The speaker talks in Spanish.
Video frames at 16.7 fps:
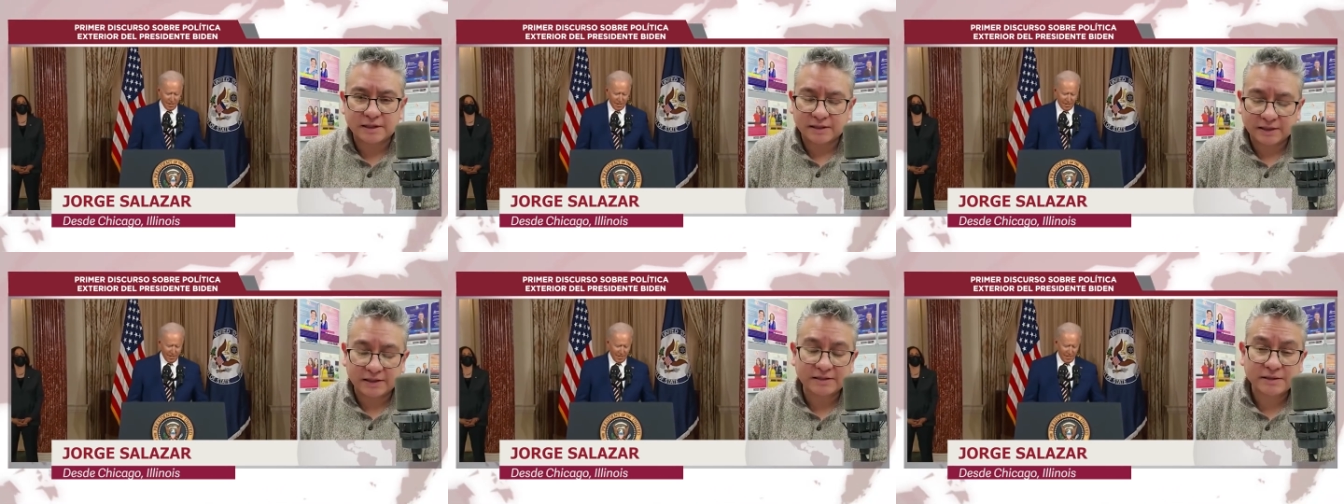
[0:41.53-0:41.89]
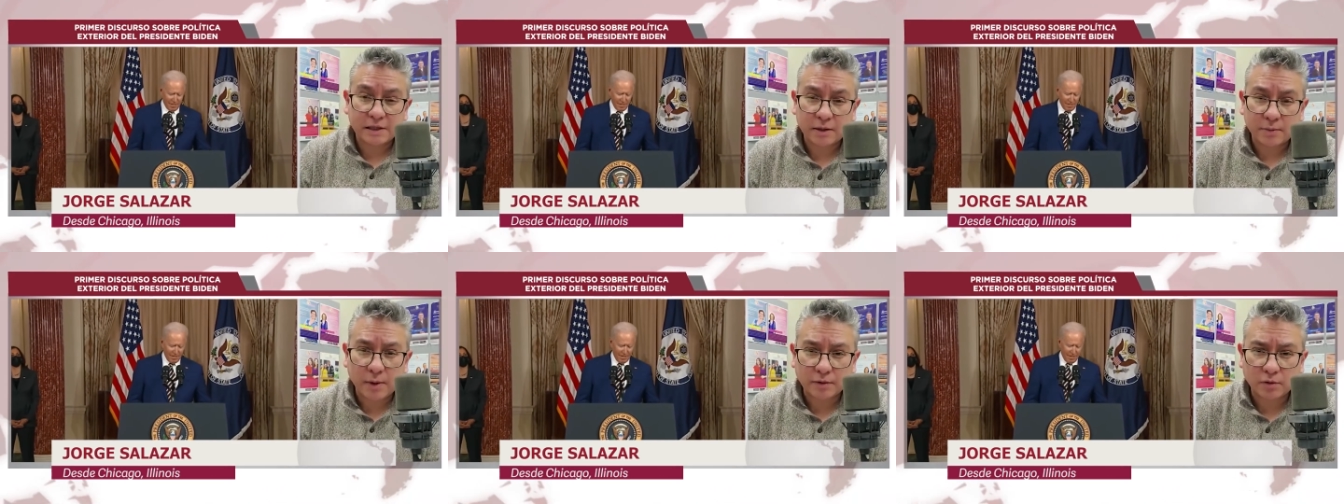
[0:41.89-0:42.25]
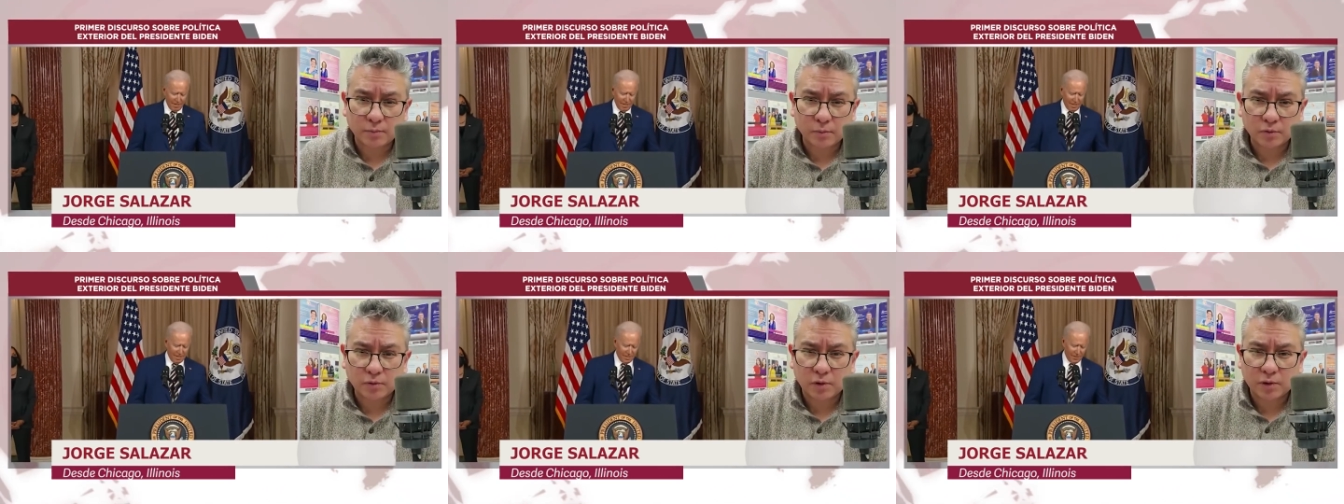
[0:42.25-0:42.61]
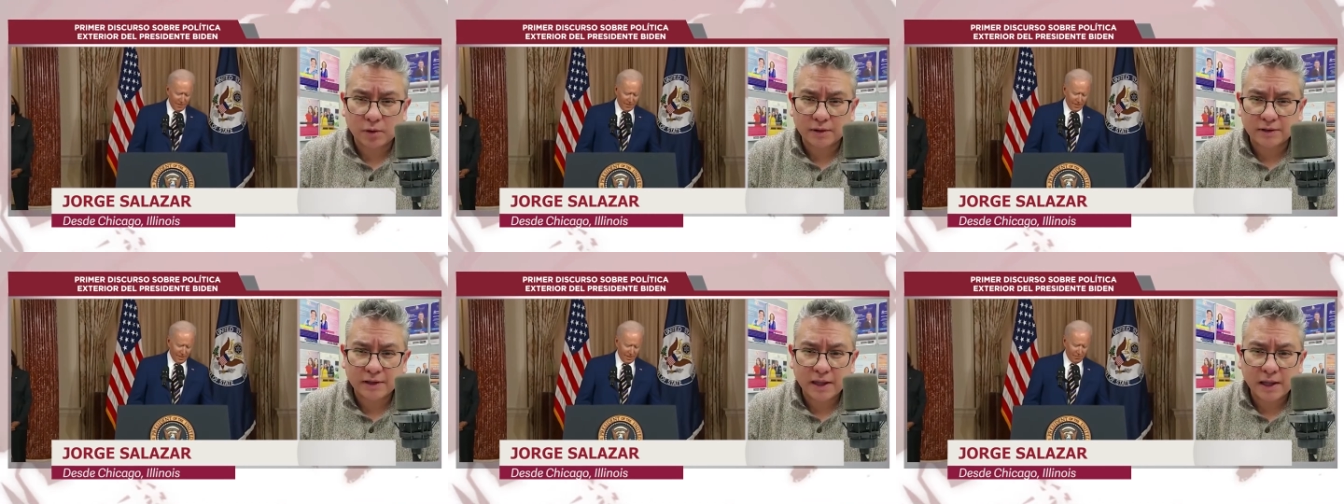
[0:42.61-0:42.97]
que está llevando el mundo
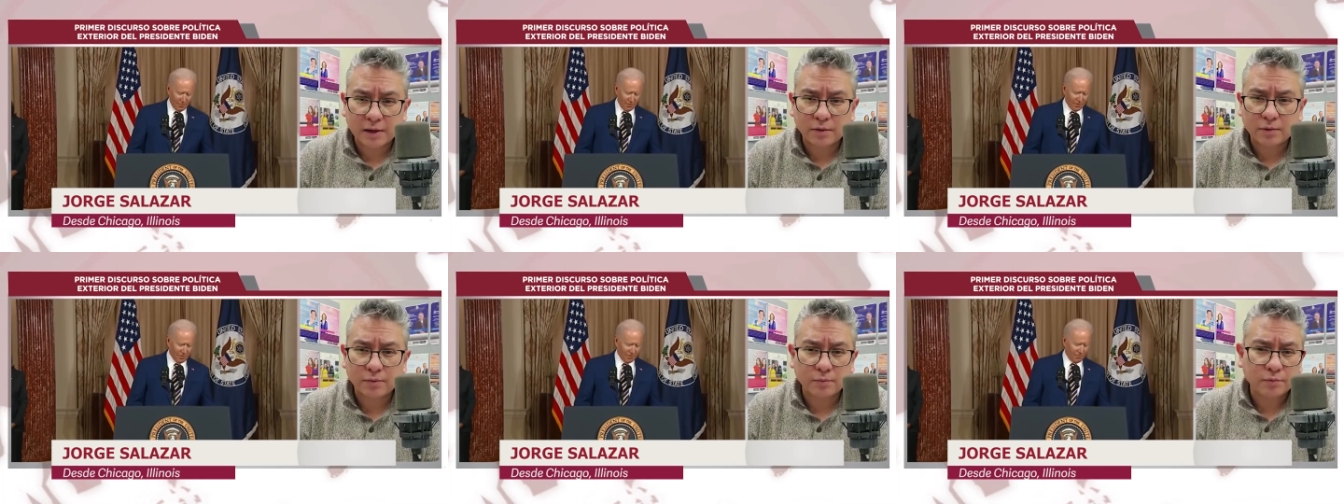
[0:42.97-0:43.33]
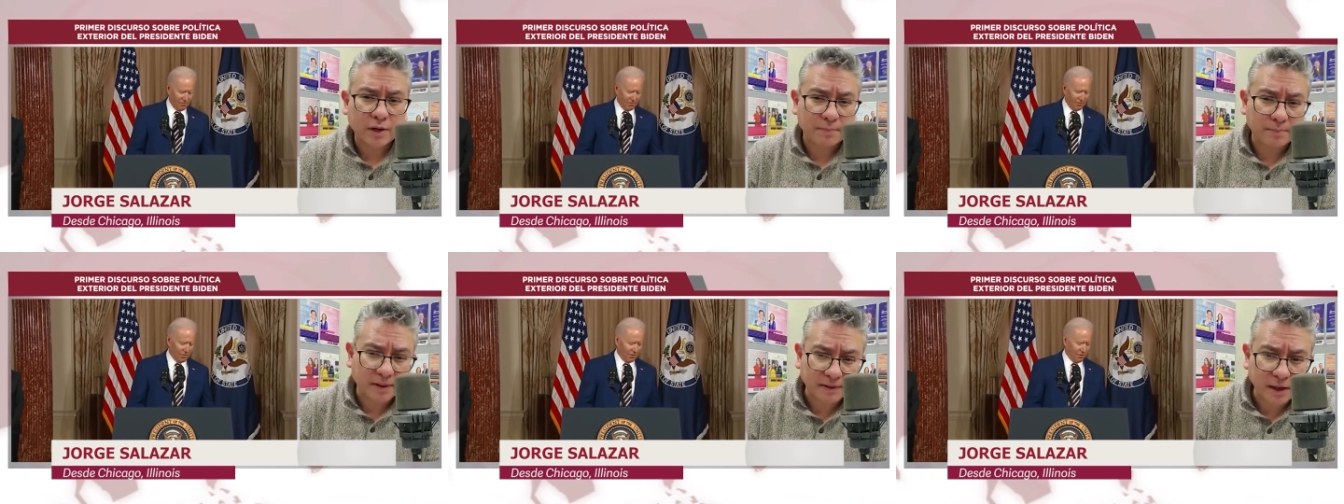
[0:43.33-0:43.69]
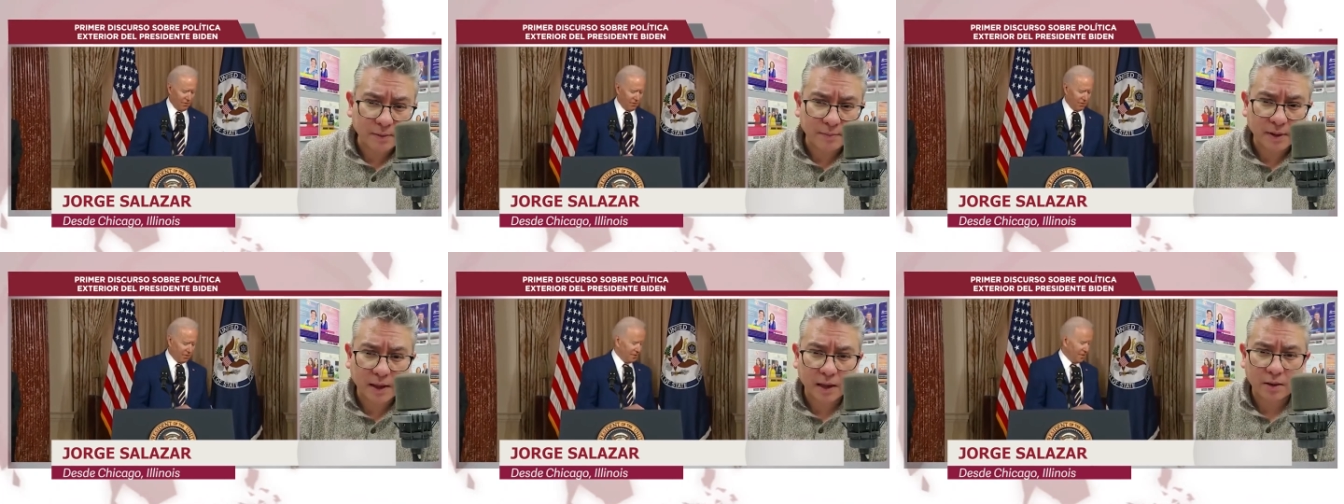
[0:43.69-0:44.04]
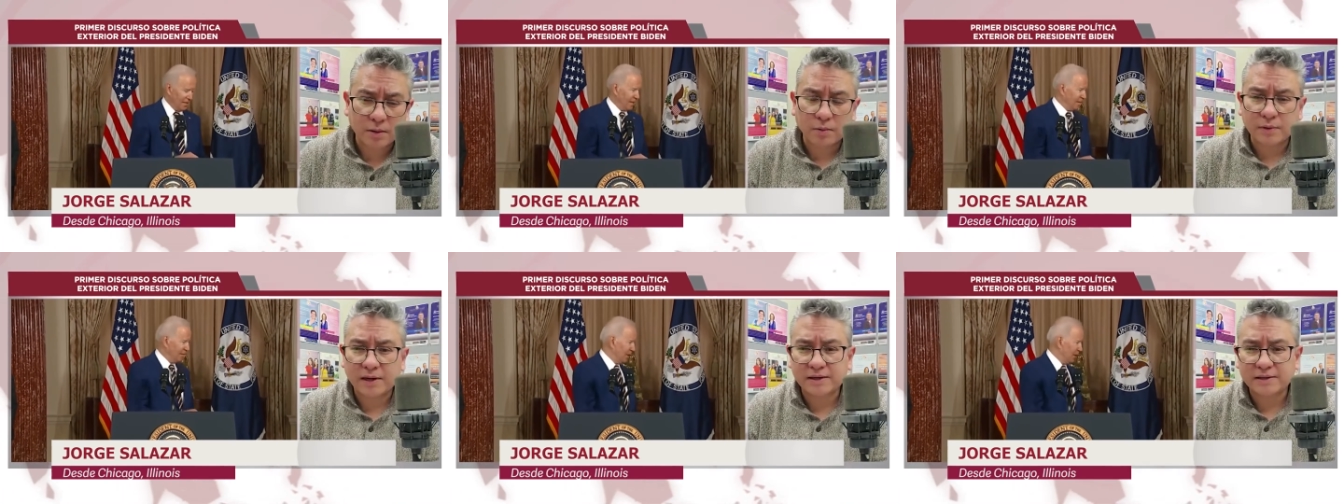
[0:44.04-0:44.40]
entero, una pandemia,
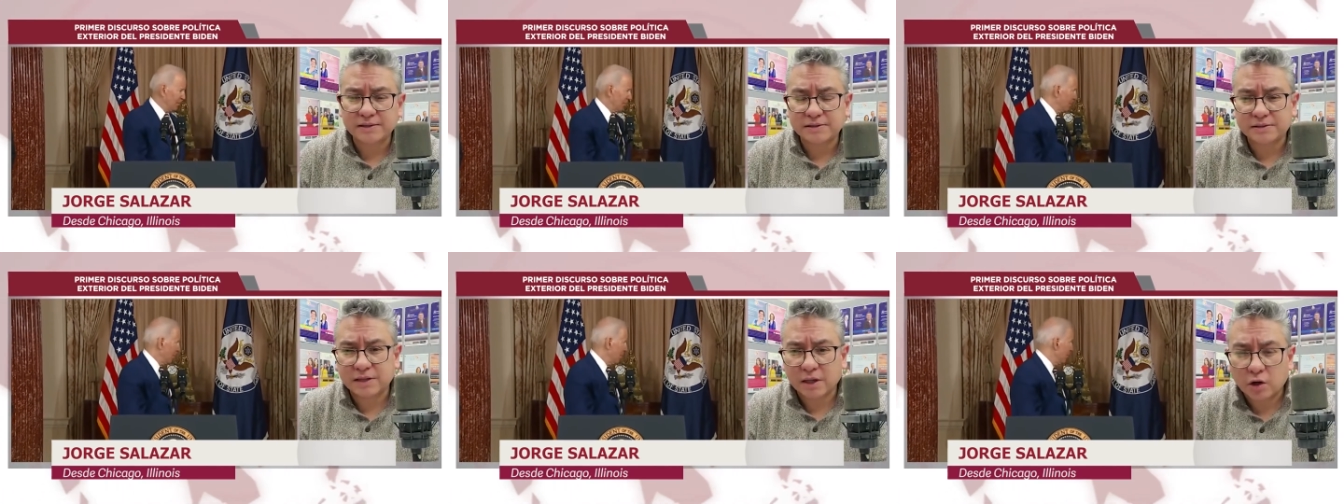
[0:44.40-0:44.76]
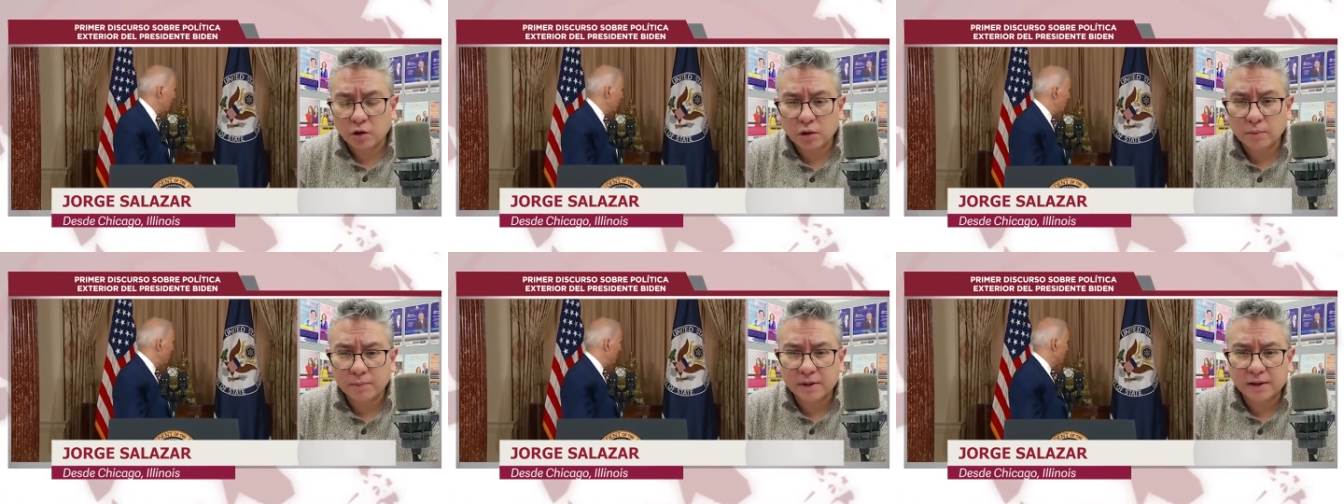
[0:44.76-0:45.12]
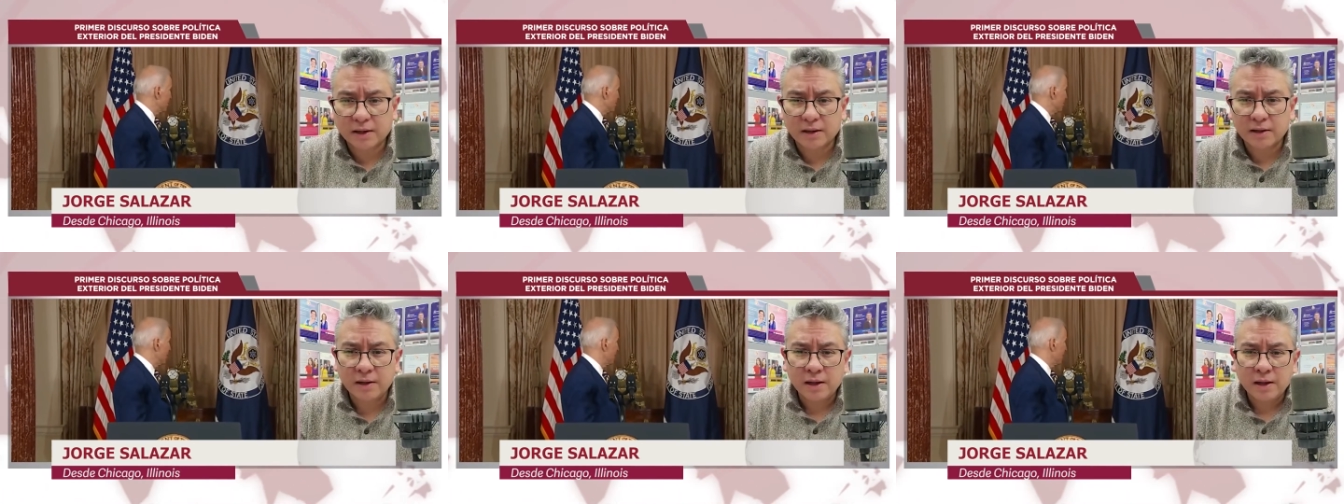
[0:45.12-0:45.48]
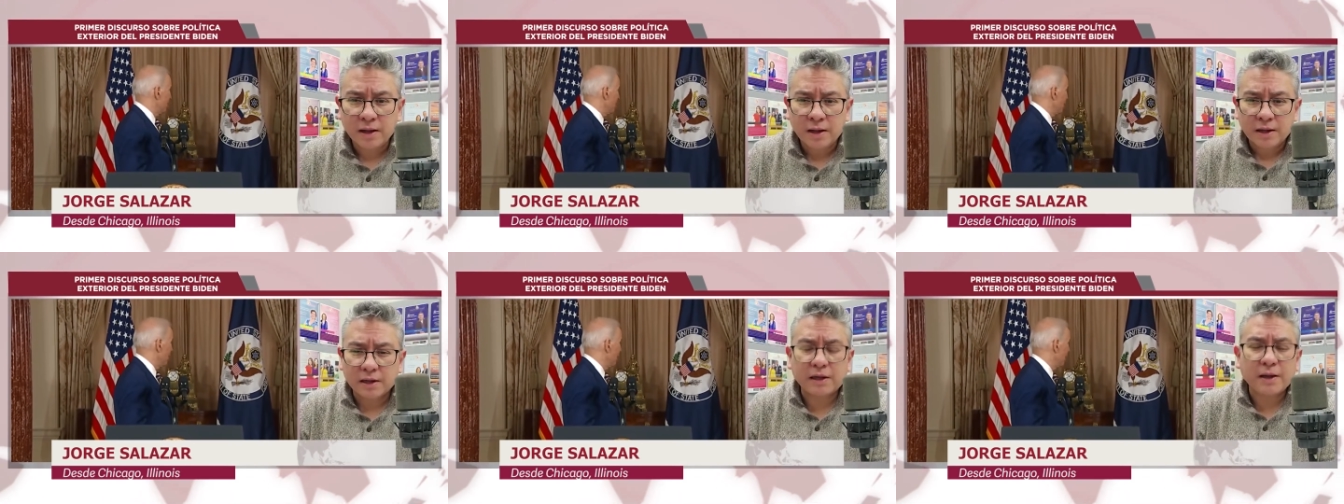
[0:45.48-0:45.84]
una crisis económica,
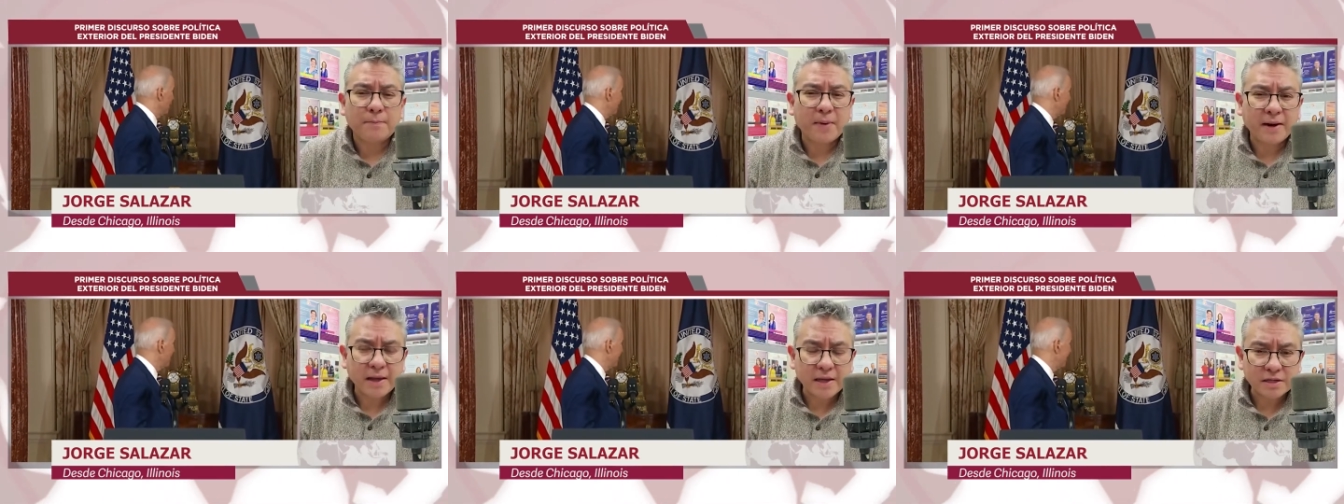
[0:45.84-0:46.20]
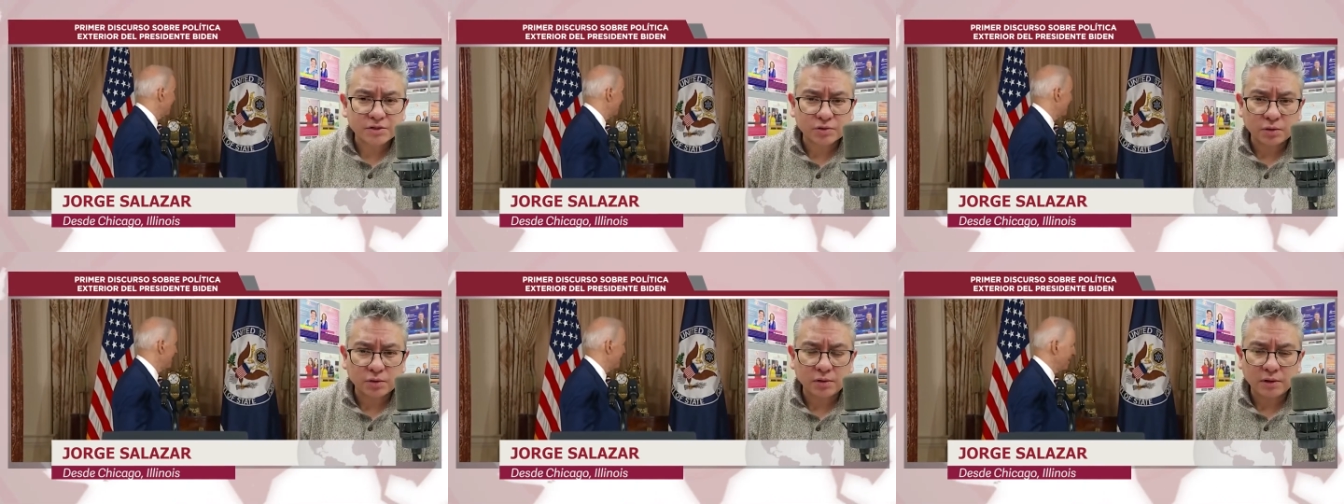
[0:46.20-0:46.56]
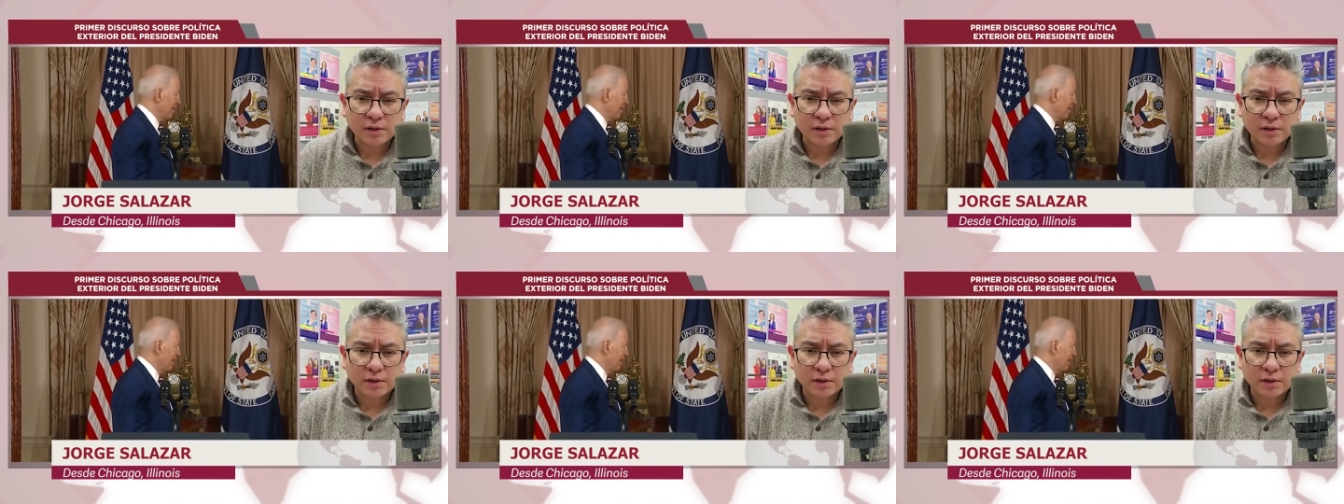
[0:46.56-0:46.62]
y que para eso